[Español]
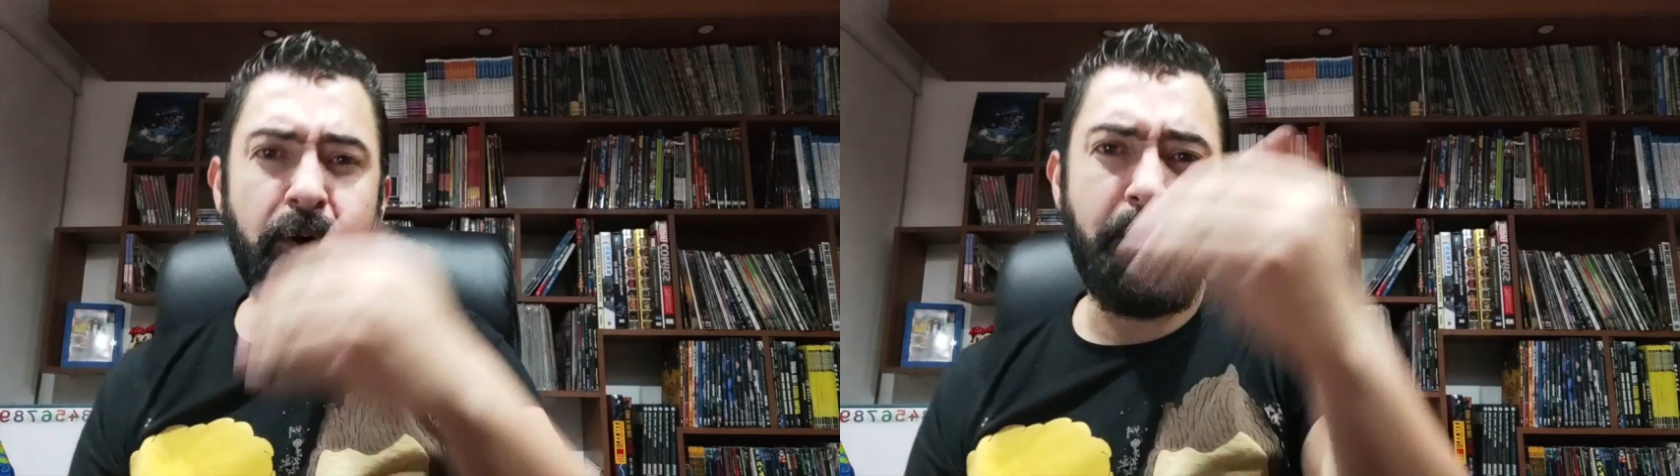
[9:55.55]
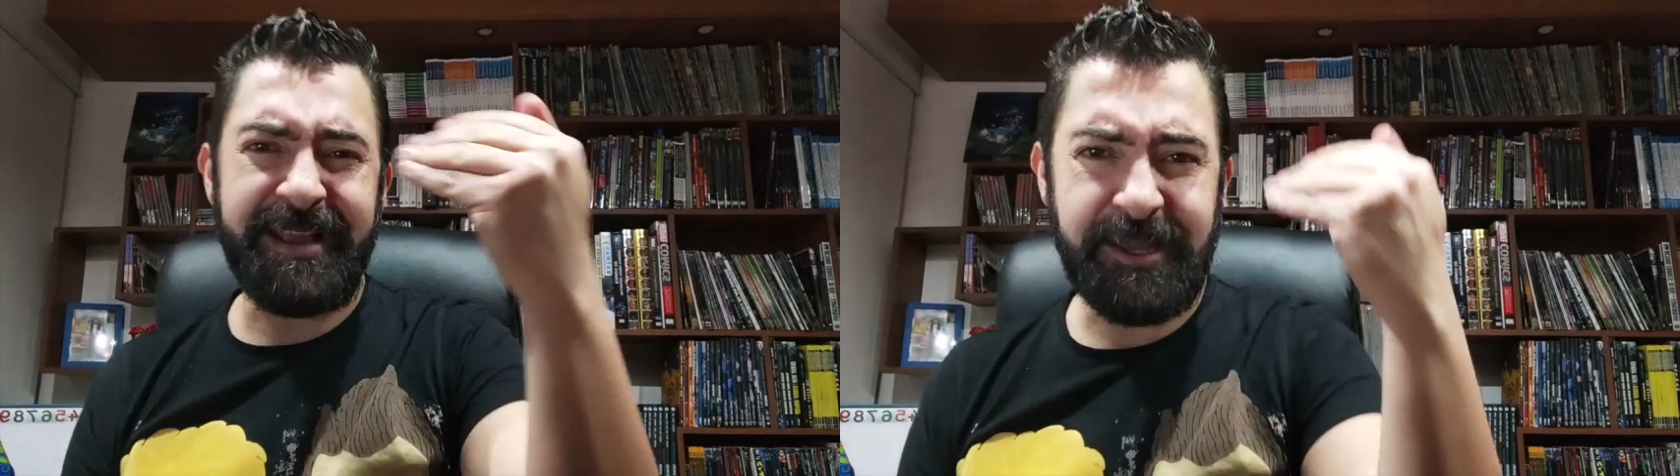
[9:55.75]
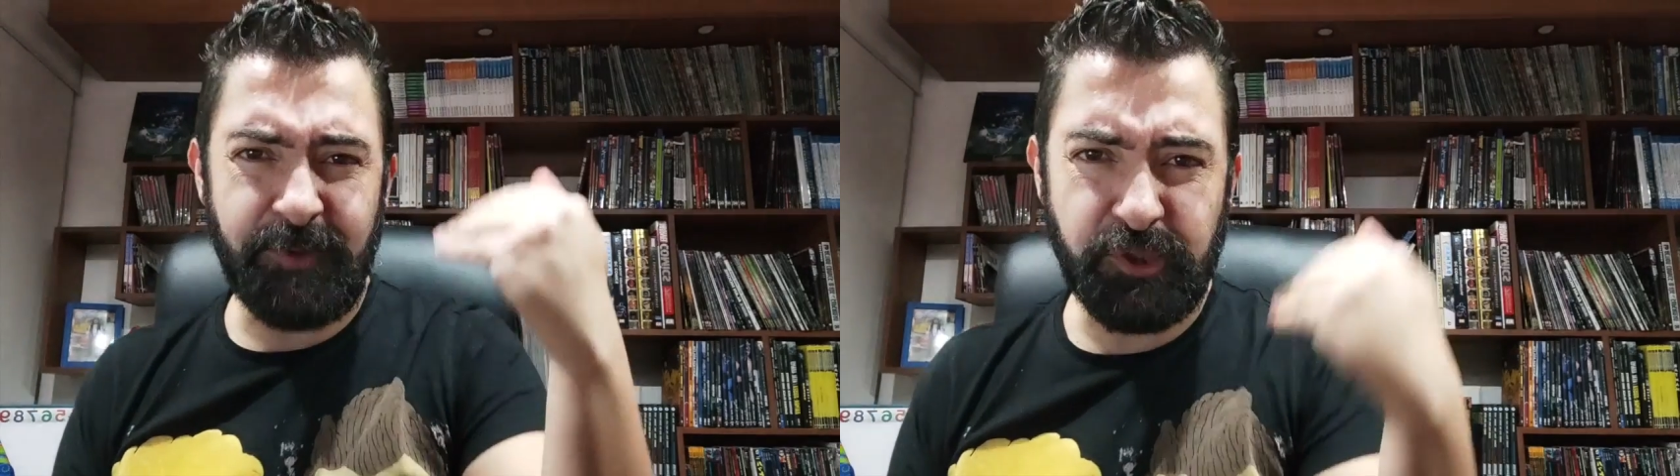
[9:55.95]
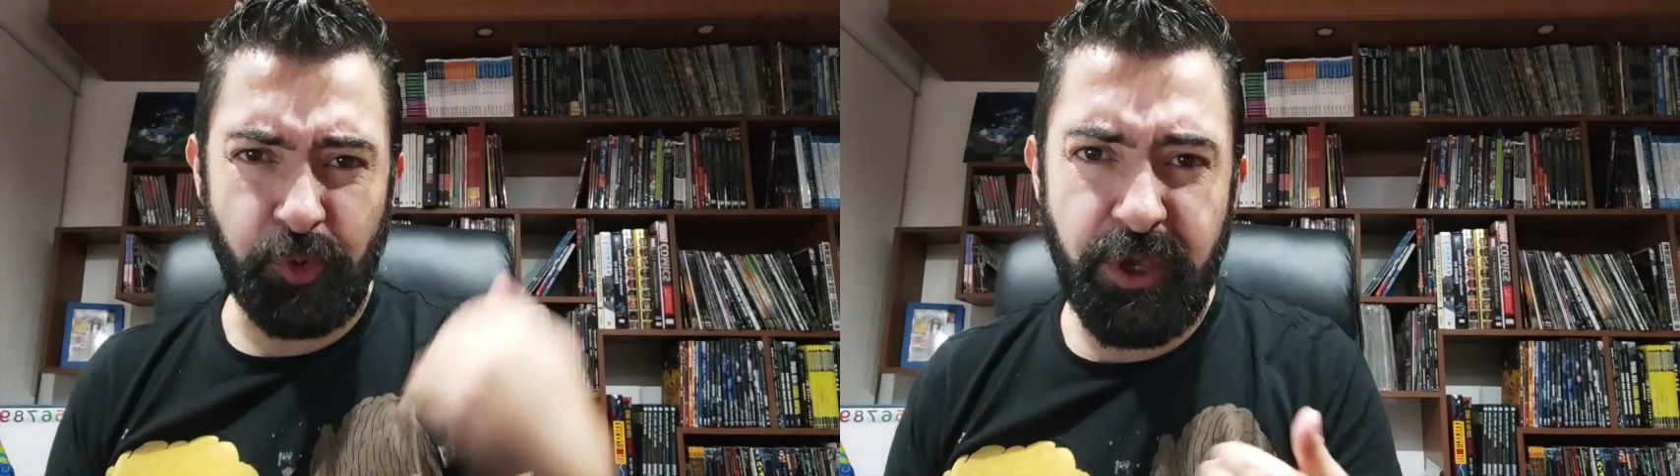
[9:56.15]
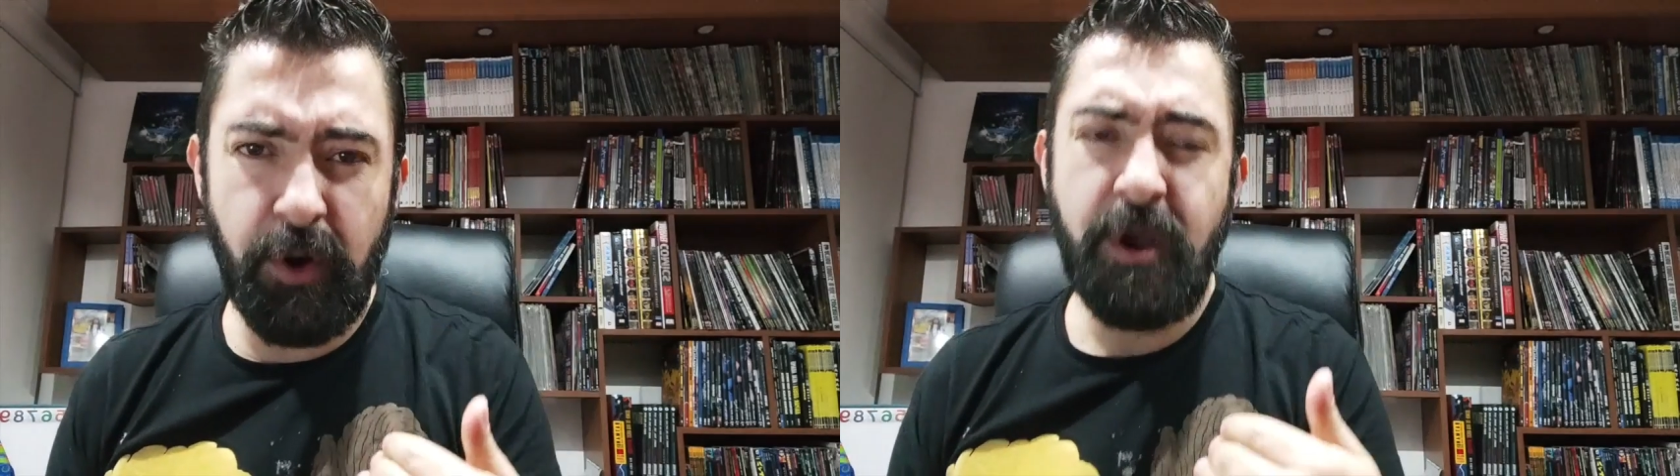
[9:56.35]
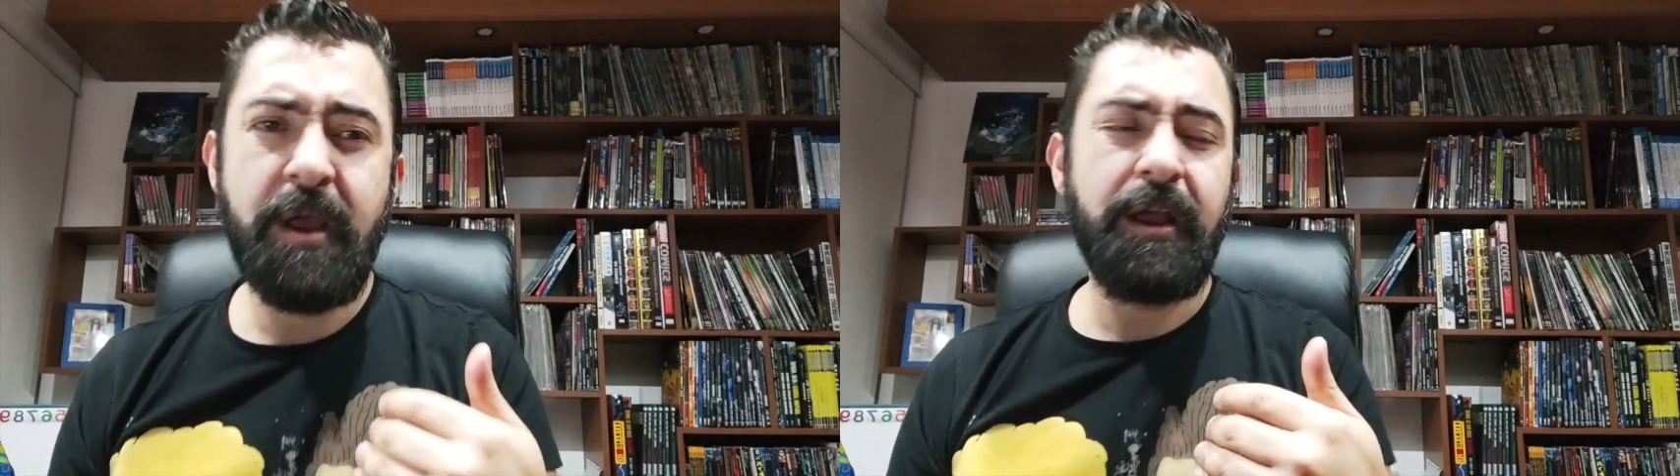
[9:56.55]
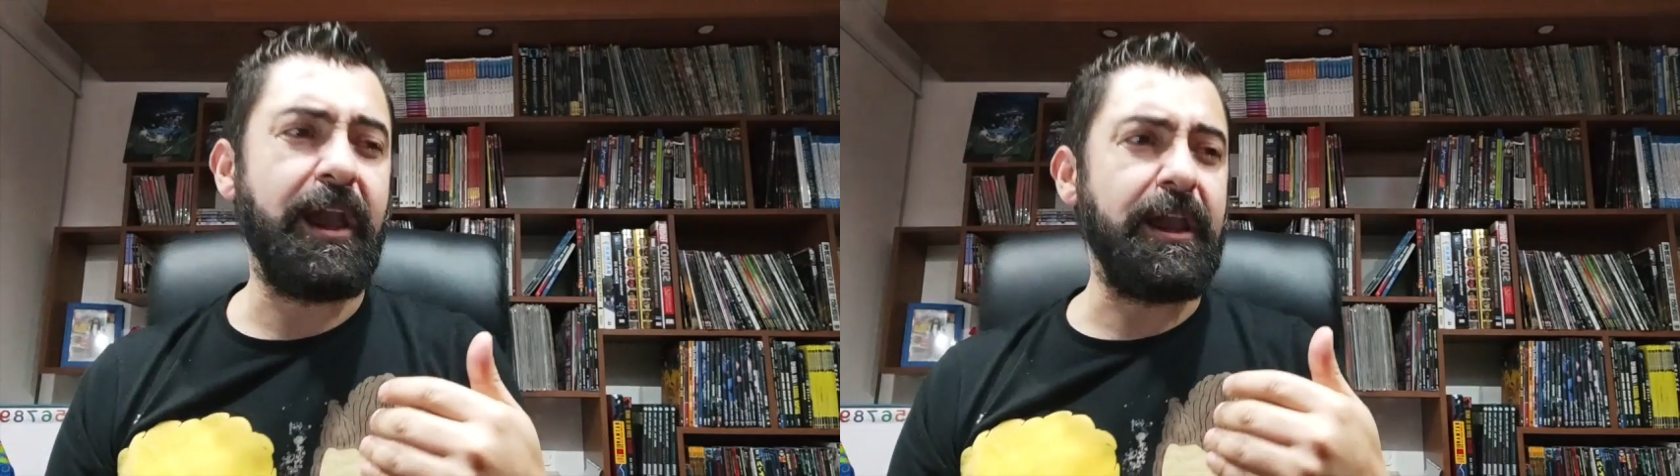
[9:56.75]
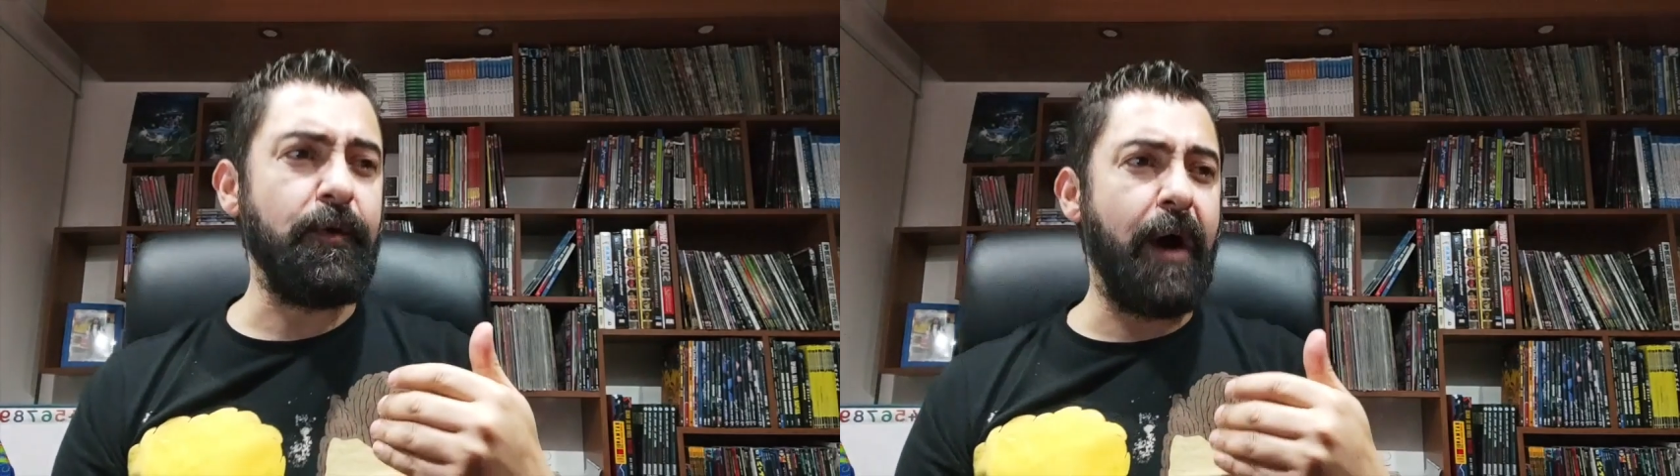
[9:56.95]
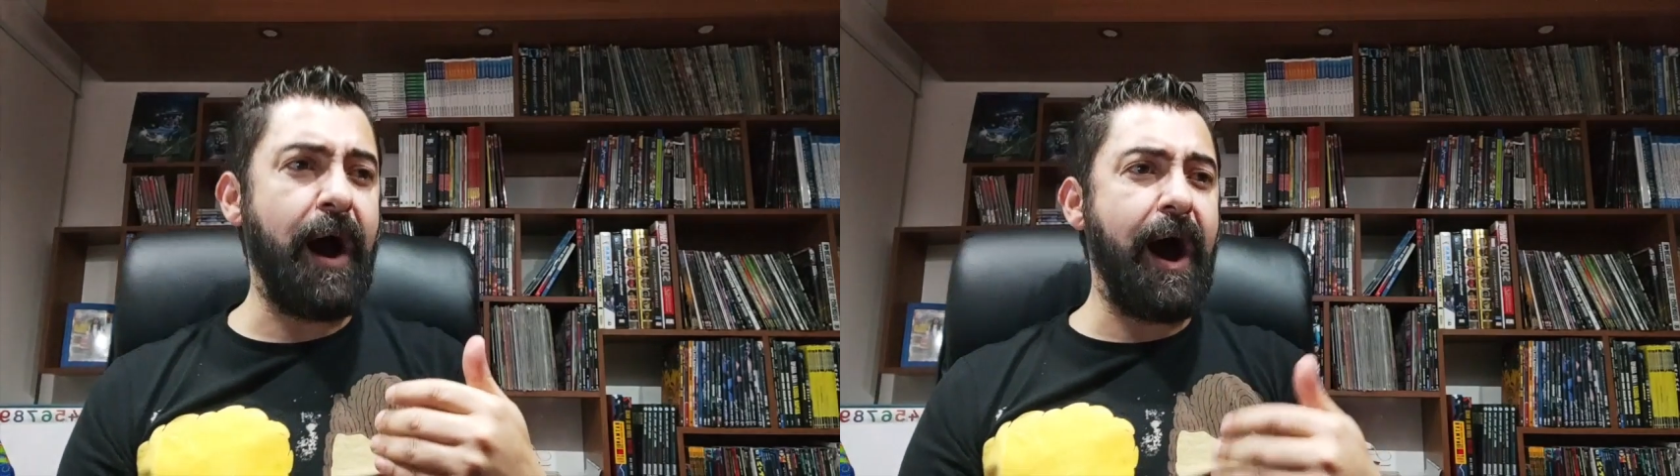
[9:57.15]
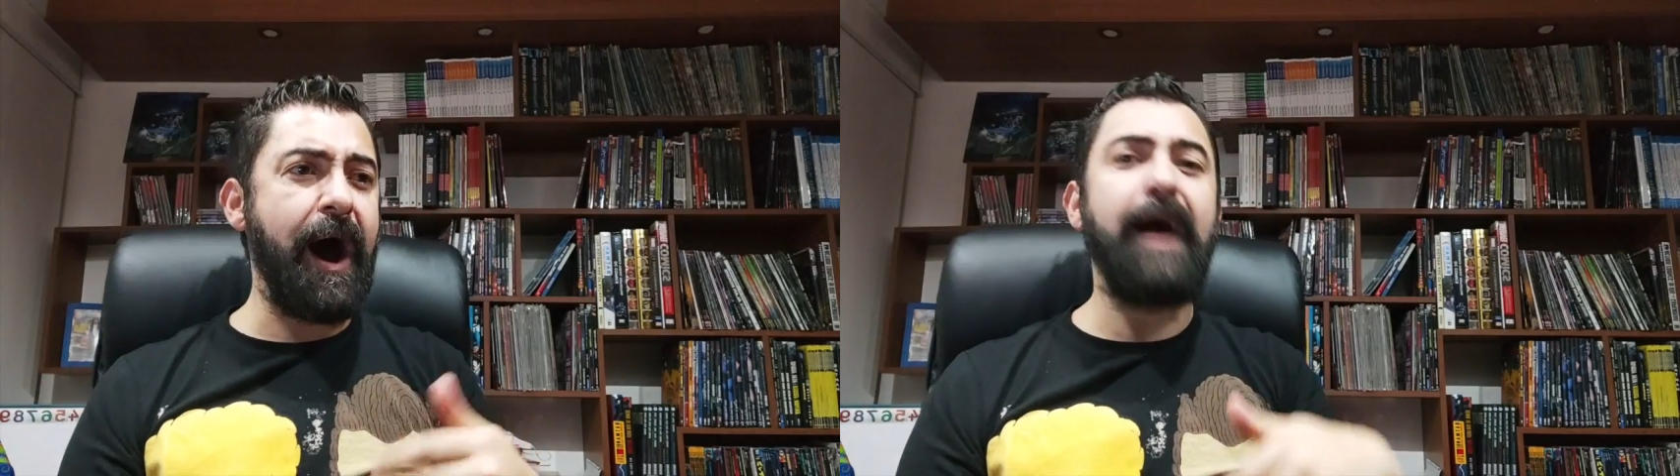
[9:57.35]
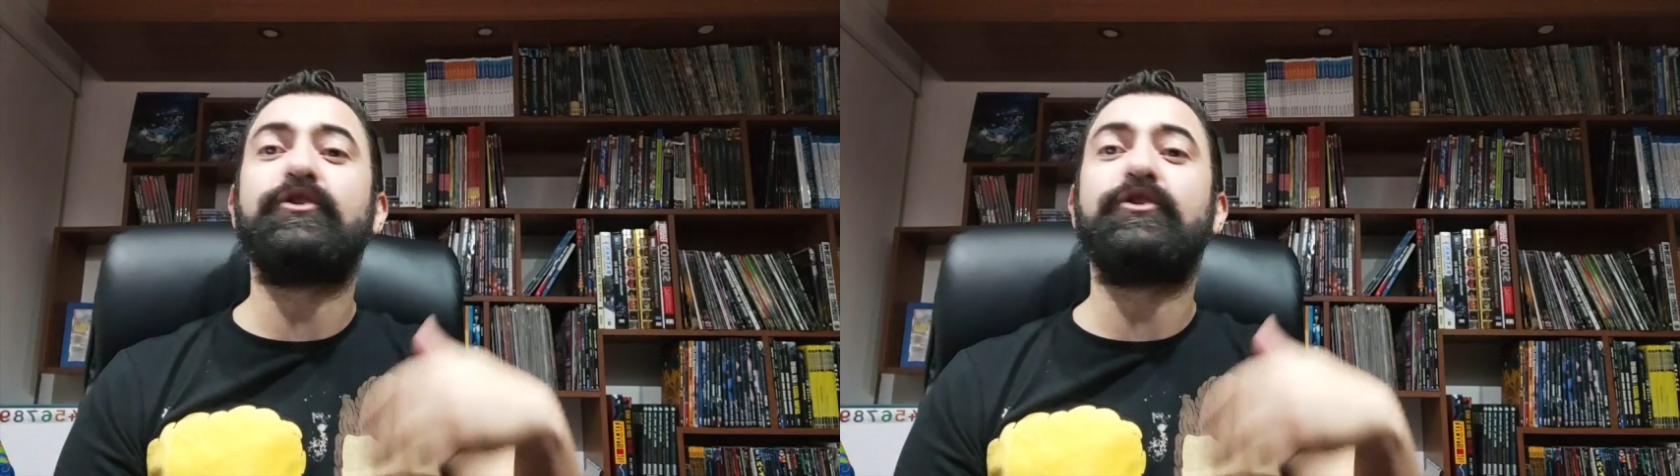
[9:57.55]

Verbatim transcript: acompañando a su hijo que iba